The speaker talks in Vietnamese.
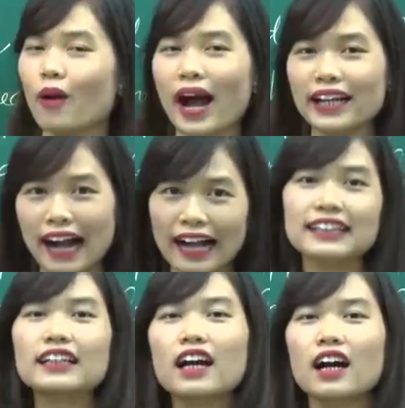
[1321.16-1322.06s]
theo anh
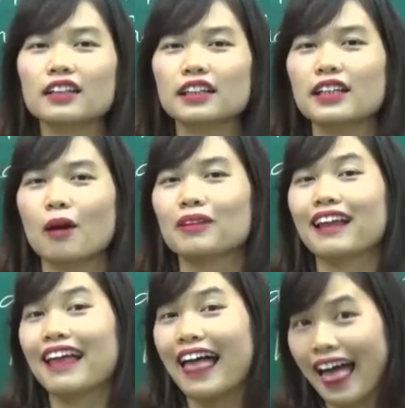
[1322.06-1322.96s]
Anh thì đọc
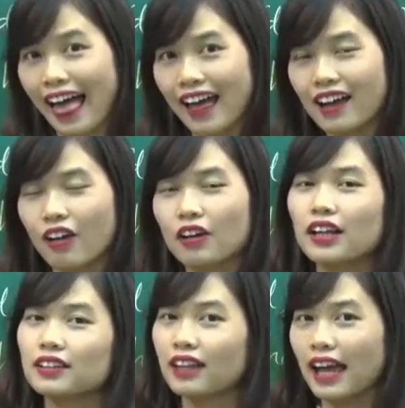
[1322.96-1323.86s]
là e, có
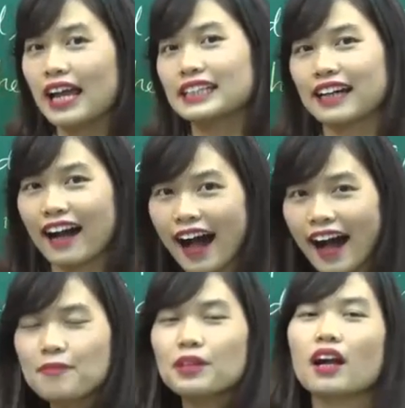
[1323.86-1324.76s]
nghĩa là từ e sang
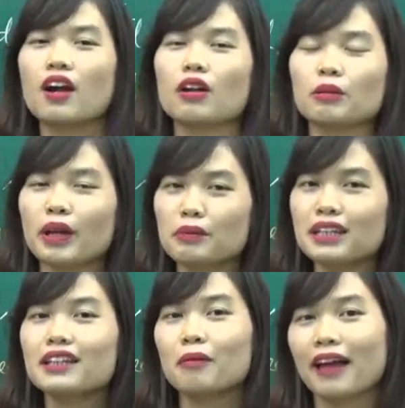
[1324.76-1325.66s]
a. Còn đọc theo anh
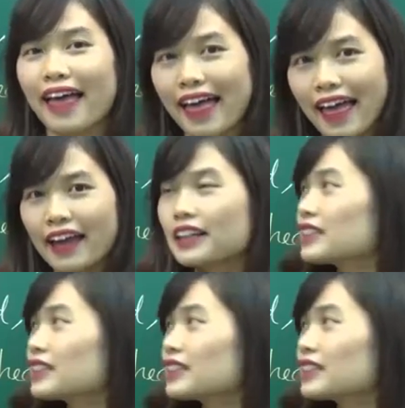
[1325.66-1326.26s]
Mỹ đọc là e,